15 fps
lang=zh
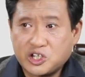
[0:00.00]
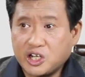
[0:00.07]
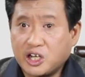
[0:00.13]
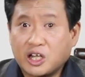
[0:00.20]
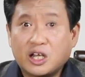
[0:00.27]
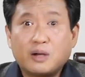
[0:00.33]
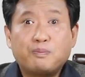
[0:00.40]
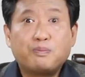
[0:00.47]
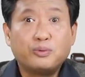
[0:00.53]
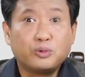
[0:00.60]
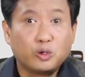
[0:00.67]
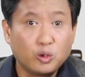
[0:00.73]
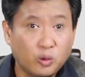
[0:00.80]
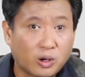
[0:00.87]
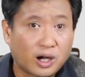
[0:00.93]
整个部
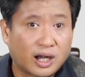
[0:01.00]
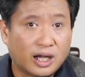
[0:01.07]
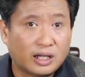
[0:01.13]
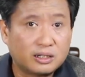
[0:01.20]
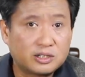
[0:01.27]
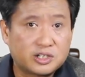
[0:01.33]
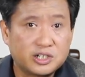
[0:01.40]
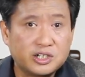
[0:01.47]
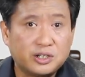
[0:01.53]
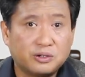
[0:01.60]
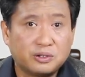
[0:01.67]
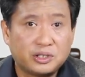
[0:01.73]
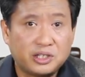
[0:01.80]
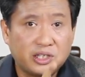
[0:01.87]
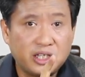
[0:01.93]
落哈，只
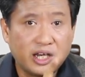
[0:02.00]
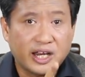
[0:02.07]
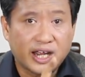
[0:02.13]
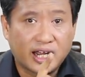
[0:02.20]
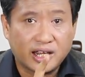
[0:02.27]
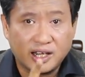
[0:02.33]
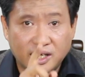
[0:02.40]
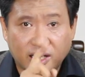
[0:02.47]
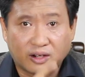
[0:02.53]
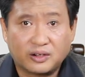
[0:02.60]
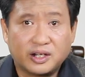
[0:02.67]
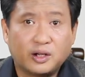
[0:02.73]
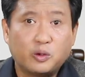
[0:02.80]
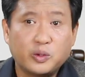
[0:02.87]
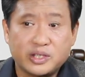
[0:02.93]
有一两个老
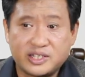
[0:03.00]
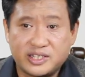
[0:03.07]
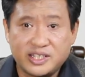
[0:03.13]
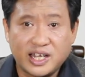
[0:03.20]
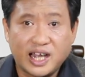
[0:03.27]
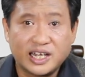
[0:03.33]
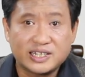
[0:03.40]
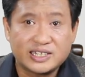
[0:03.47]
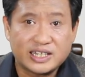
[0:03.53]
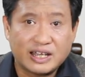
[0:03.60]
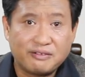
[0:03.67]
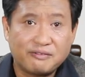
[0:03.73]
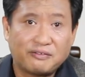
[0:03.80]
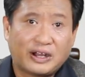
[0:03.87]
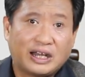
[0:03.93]
人会加
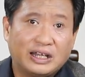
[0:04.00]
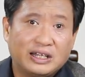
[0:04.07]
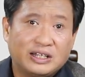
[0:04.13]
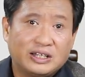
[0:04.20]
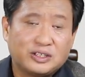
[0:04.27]
减法，